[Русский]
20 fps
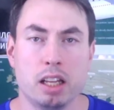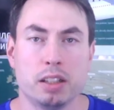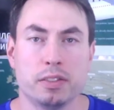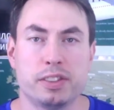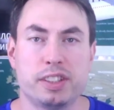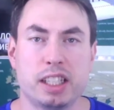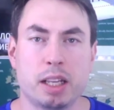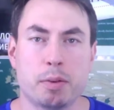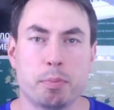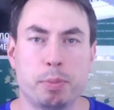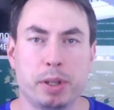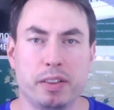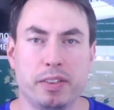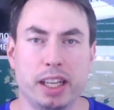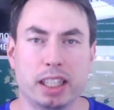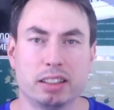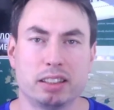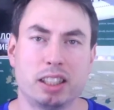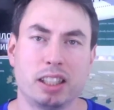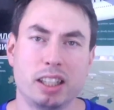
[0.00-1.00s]
Всем
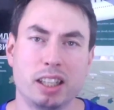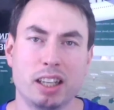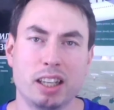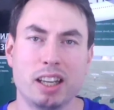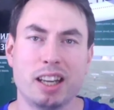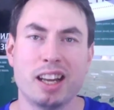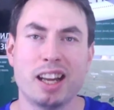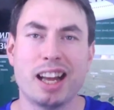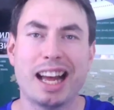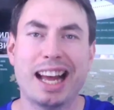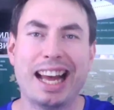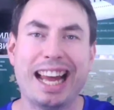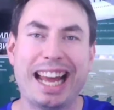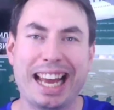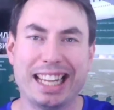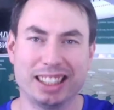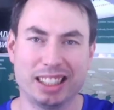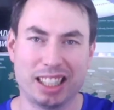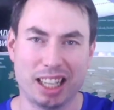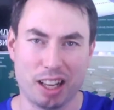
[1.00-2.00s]
привет!
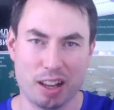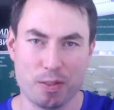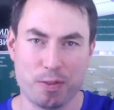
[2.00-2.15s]
Это